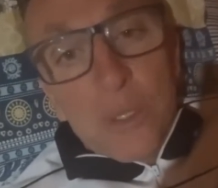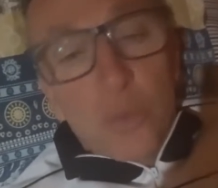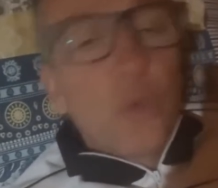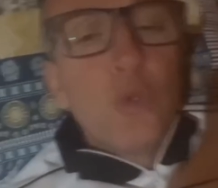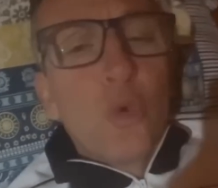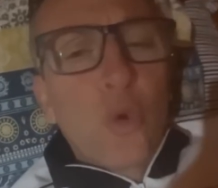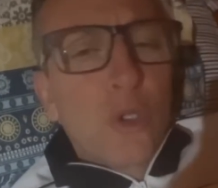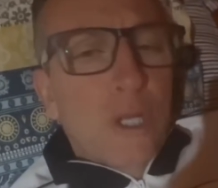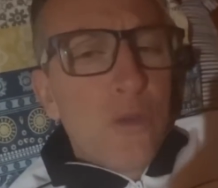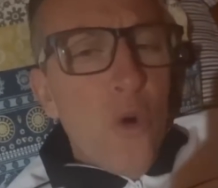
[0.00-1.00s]
Tudo
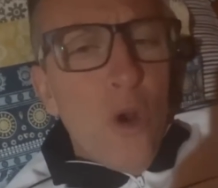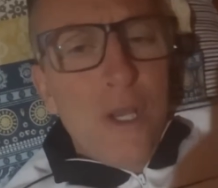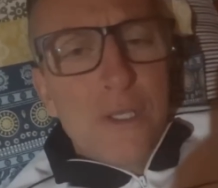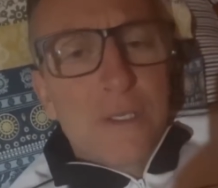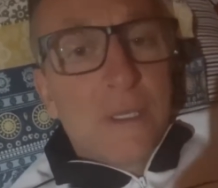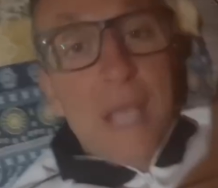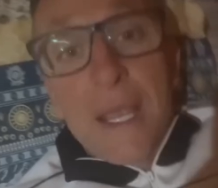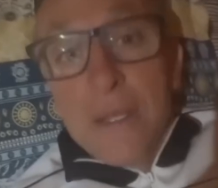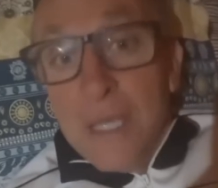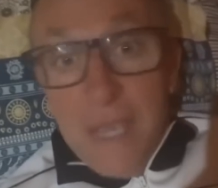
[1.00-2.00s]
contra nós. E
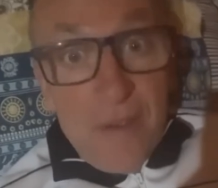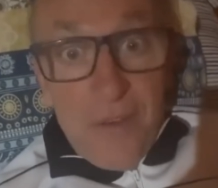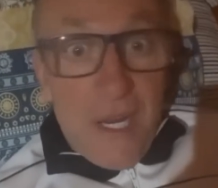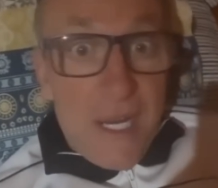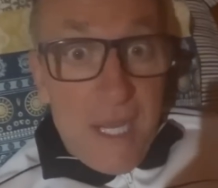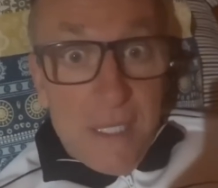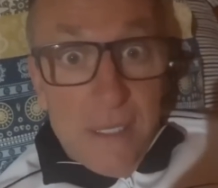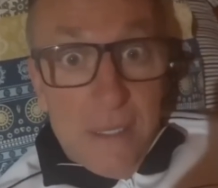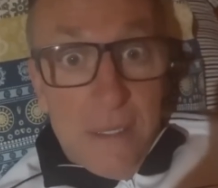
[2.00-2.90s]
aí, ninguém vai falar nada.